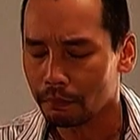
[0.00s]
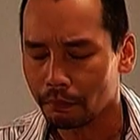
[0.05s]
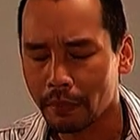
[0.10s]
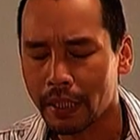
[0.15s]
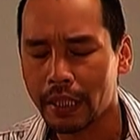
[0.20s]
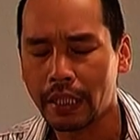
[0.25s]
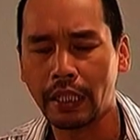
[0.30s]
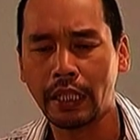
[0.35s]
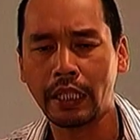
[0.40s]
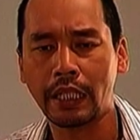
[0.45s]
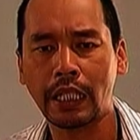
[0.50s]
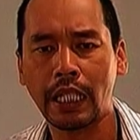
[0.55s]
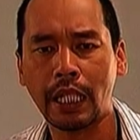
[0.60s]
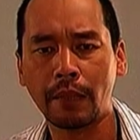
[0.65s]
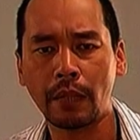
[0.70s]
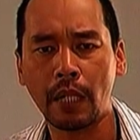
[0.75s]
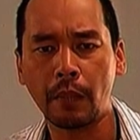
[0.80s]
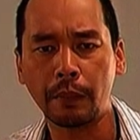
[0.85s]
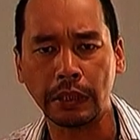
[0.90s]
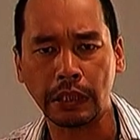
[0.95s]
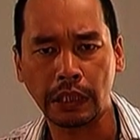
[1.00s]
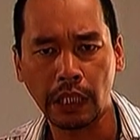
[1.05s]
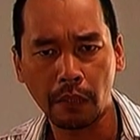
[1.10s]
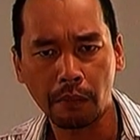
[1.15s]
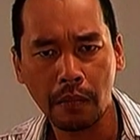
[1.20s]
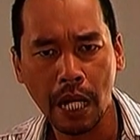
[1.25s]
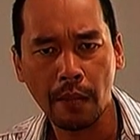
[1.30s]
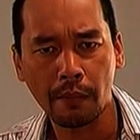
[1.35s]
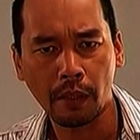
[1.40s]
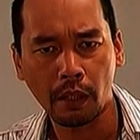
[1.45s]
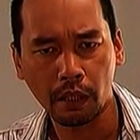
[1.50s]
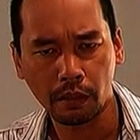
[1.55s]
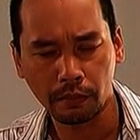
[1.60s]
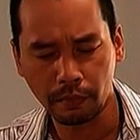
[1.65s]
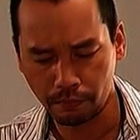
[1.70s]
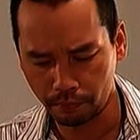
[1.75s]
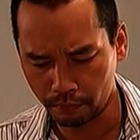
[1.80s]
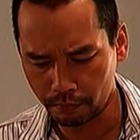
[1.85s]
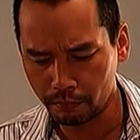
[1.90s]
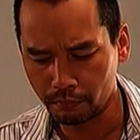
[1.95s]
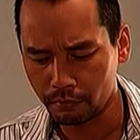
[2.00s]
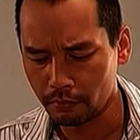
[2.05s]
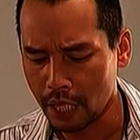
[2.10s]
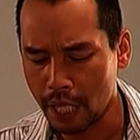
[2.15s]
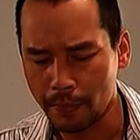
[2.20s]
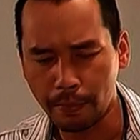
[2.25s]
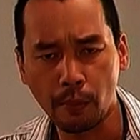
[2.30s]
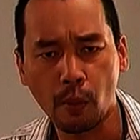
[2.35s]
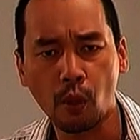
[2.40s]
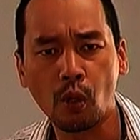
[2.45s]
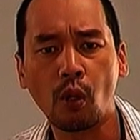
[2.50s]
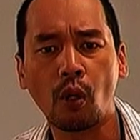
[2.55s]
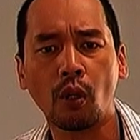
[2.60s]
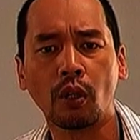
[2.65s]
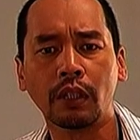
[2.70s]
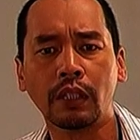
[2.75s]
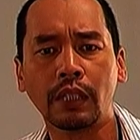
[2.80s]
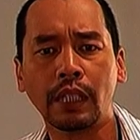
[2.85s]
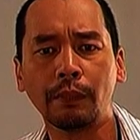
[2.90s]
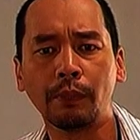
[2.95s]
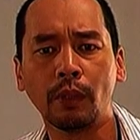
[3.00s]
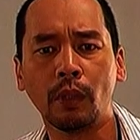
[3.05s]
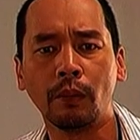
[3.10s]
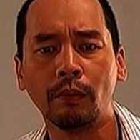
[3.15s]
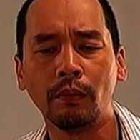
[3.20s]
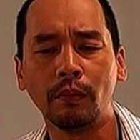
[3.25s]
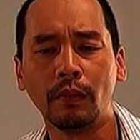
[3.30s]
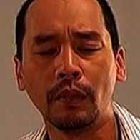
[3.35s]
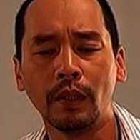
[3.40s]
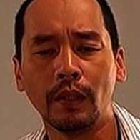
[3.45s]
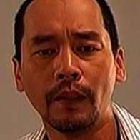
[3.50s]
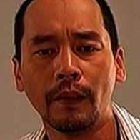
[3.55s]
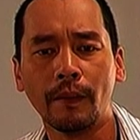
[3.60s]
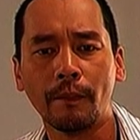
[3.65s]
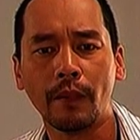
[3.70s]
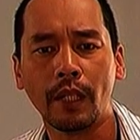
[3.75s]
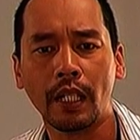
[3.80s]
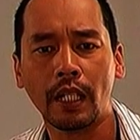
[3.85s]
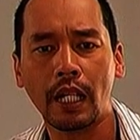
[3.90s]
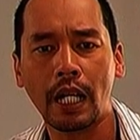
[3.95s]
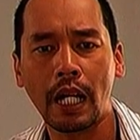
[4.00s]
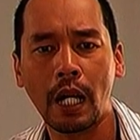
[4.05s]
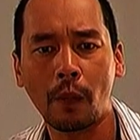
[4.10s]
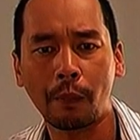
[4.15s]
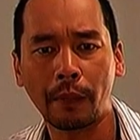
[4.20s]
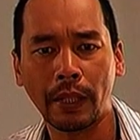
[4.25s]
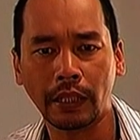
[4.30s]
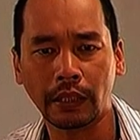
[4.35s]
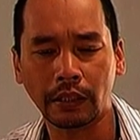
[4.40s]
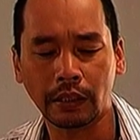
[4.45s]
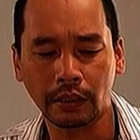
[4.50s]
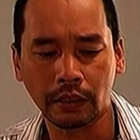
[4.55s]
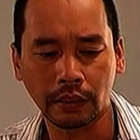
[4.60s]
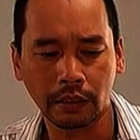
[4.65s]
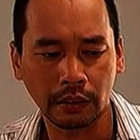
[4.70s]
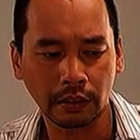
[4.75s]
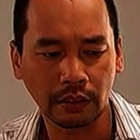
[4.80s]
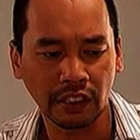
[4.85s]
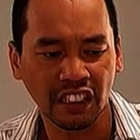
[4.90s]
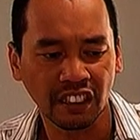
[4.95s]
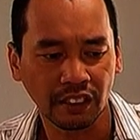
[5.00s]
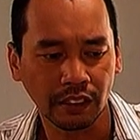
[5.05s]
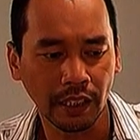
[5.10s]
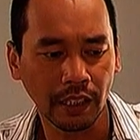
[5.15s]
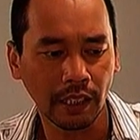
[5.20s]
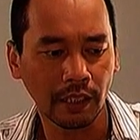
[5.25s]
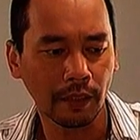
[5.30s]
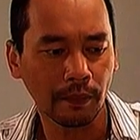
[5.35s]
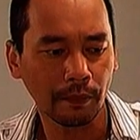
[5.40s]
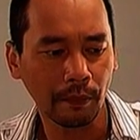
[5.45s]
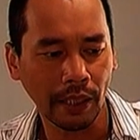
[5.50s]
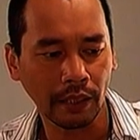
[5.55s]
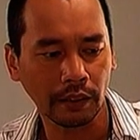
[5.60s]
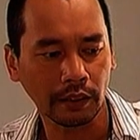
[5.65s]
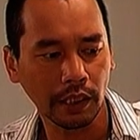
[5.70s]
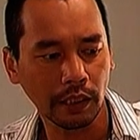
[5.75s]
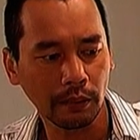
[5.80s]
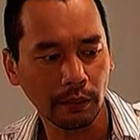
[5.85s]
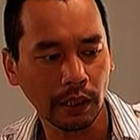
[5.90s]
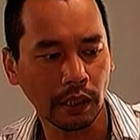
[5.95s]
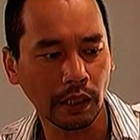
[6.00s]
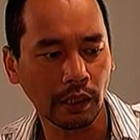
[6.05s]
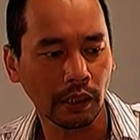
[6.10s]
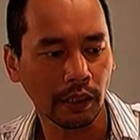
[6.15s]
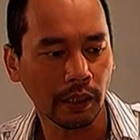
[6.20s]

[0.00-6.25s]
ไม่ดีนะครับ เอาผีเข้าบ้านมันก็อับมงคลแล้วครับผมนะเอาแผ่นจริงๆ แผ่นที่มี